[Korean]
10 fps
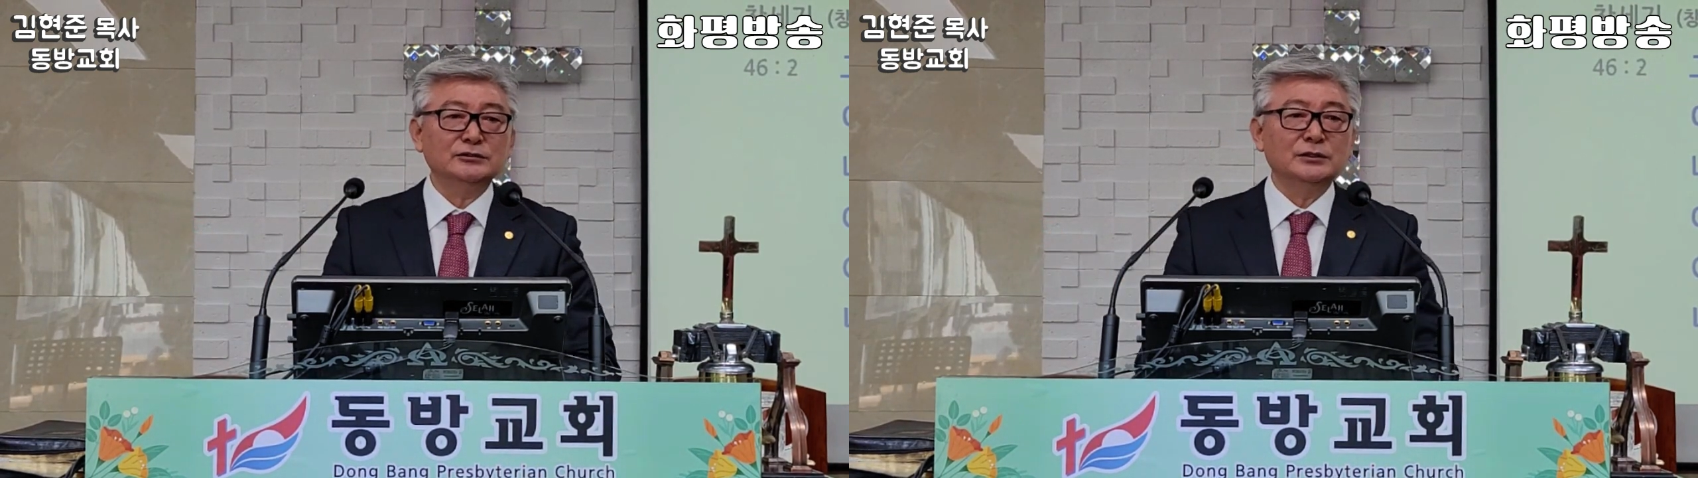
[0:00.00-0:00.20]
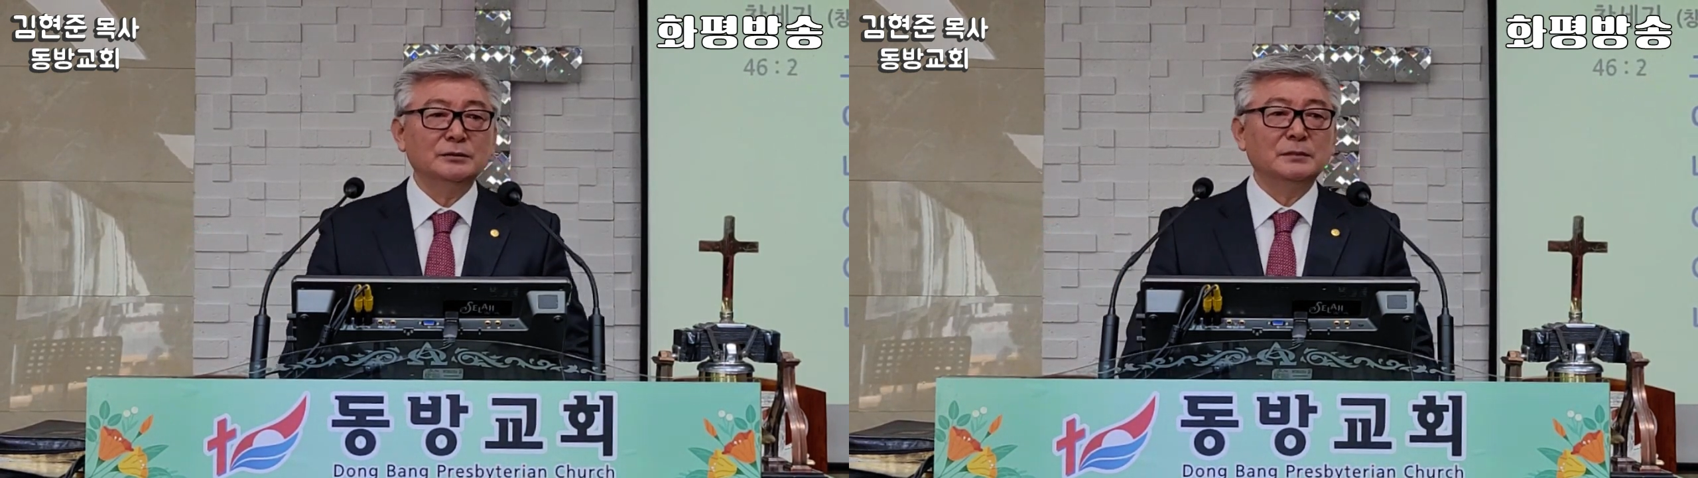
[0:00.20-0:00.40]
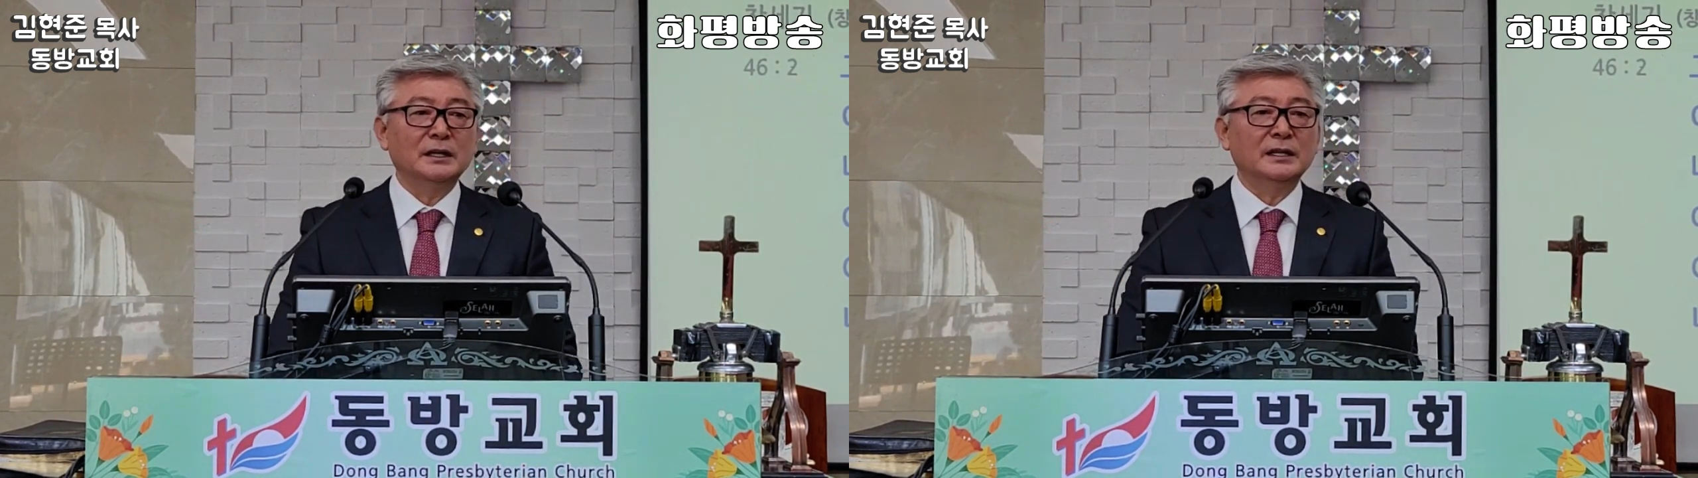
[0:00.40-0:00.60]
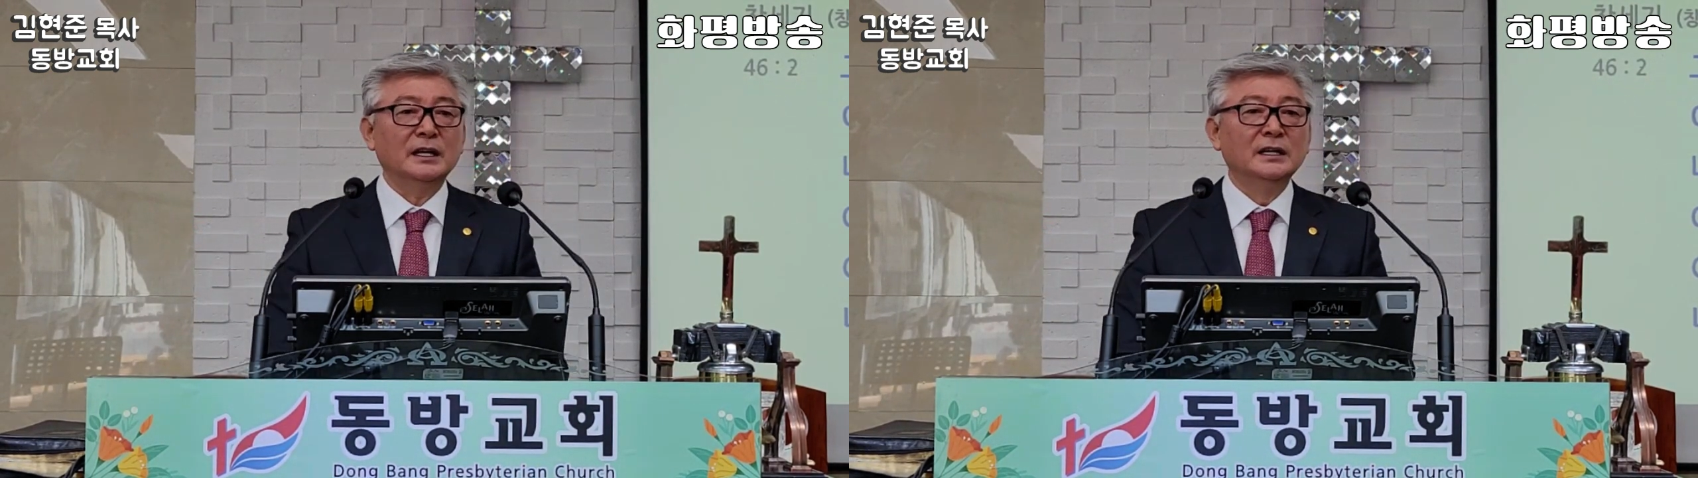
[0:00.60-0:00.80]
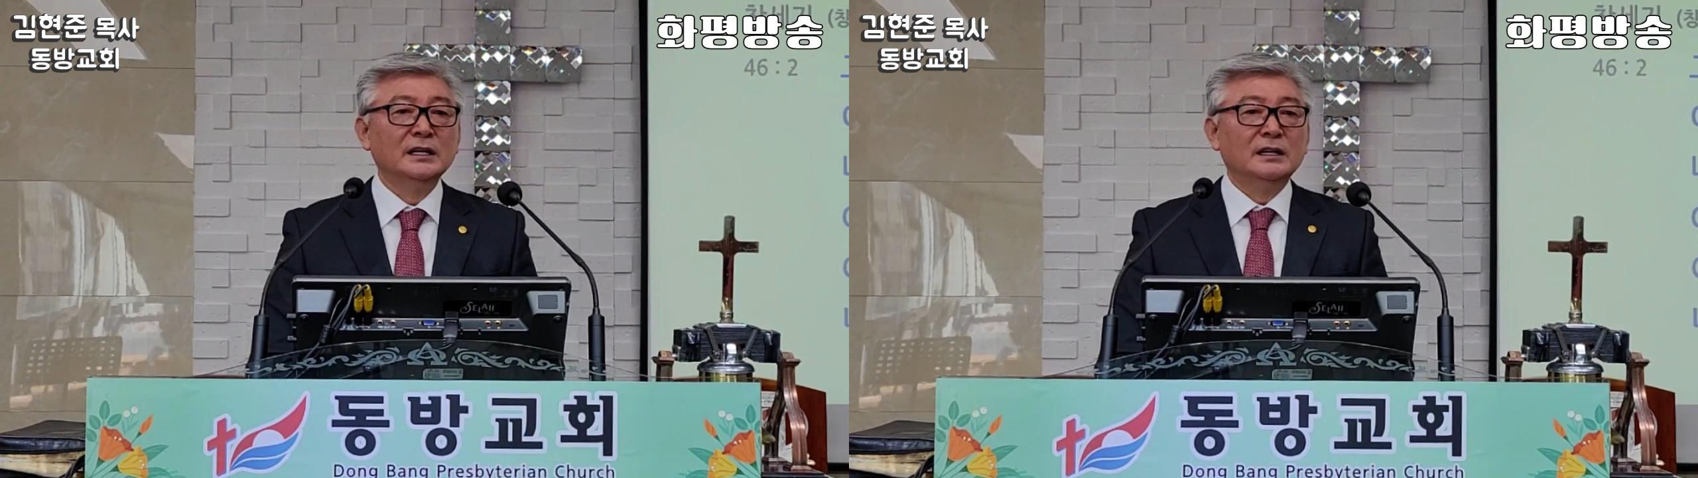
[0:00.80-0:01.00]
2주일 만에
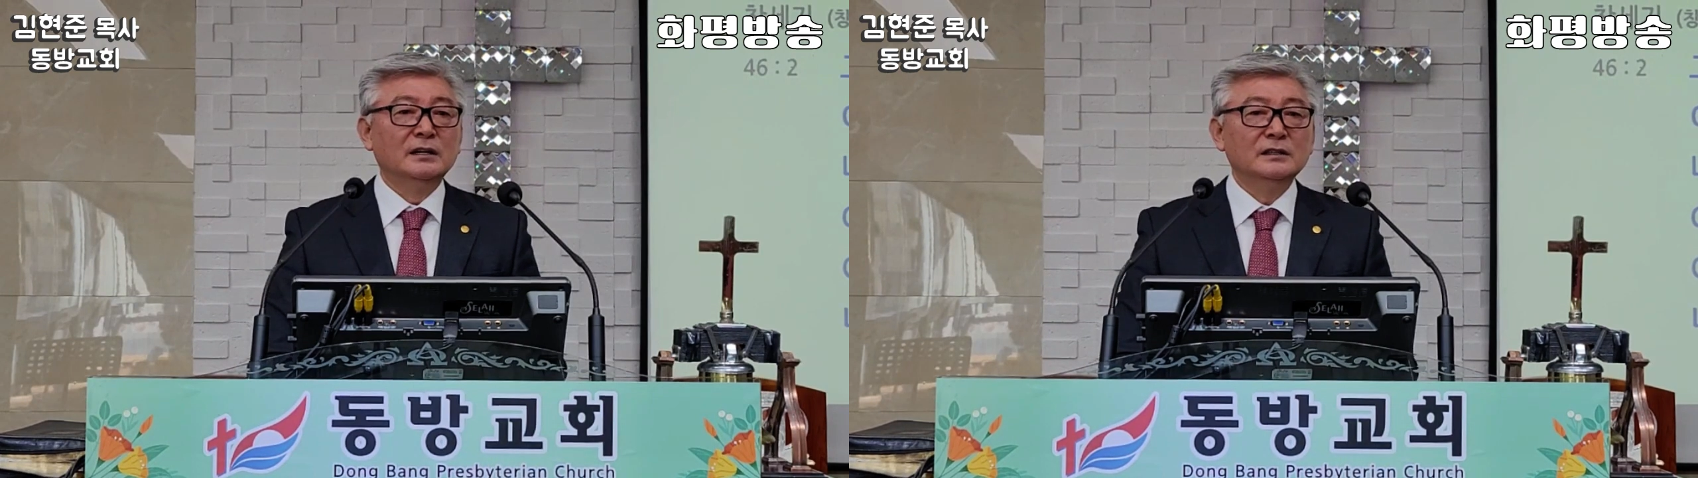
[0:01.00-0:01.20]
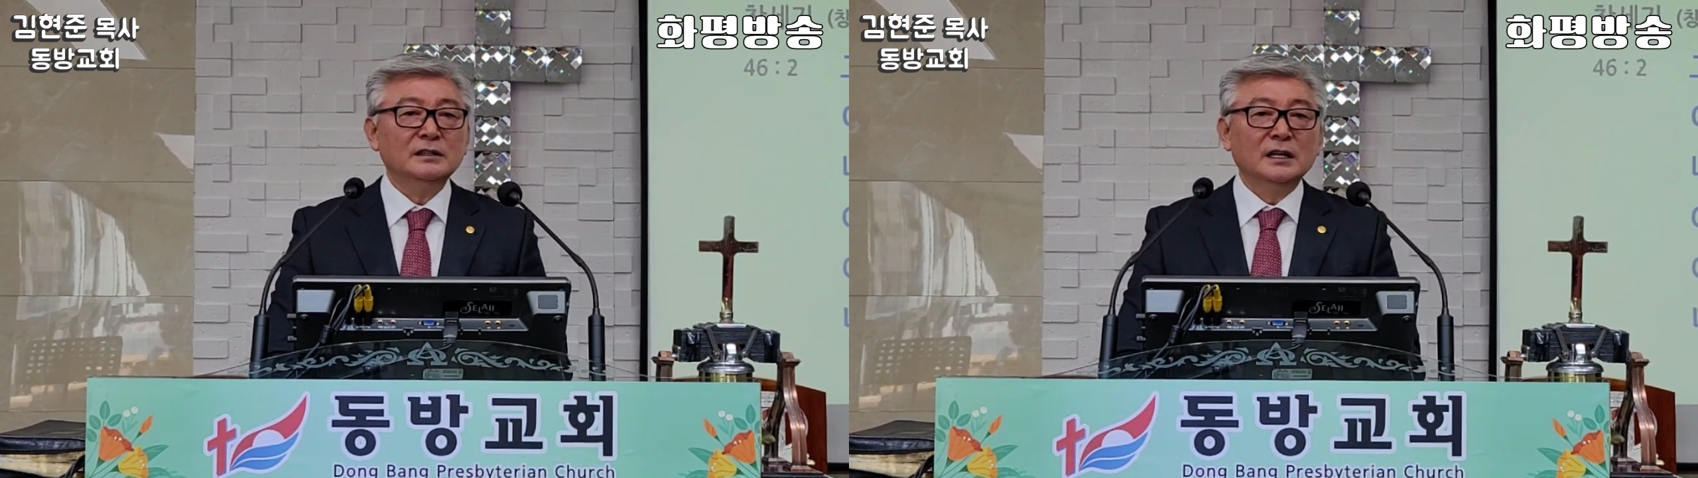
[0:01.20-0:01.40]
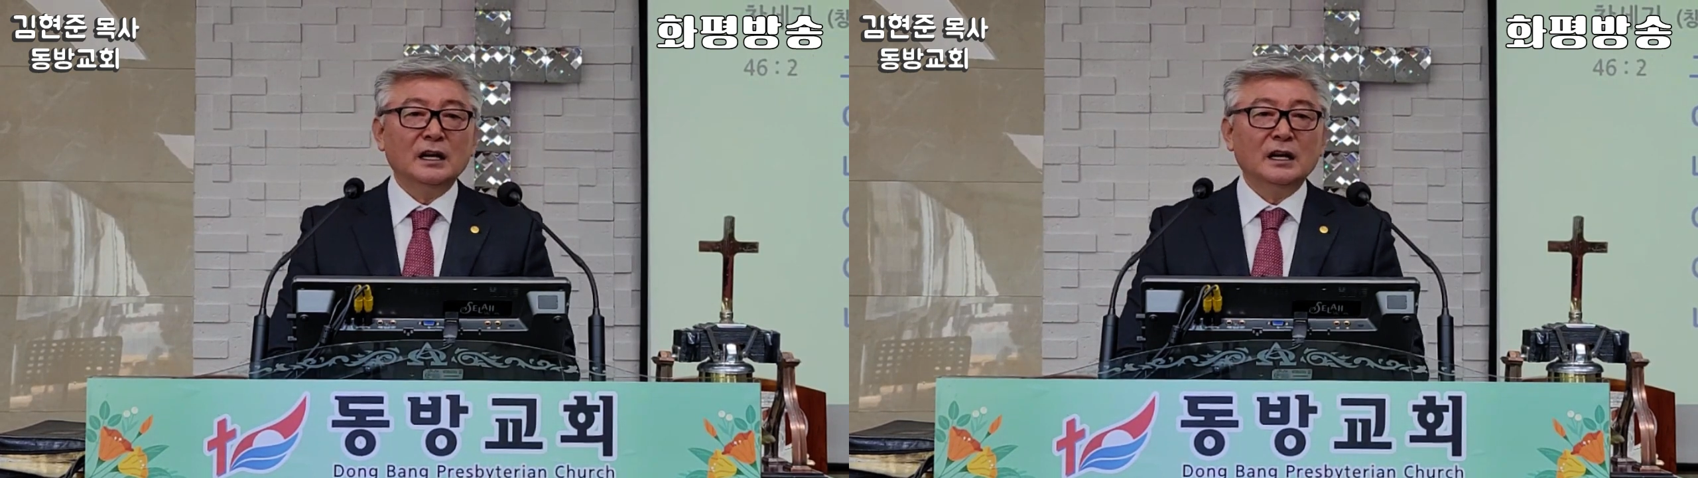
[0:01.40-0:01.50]
어?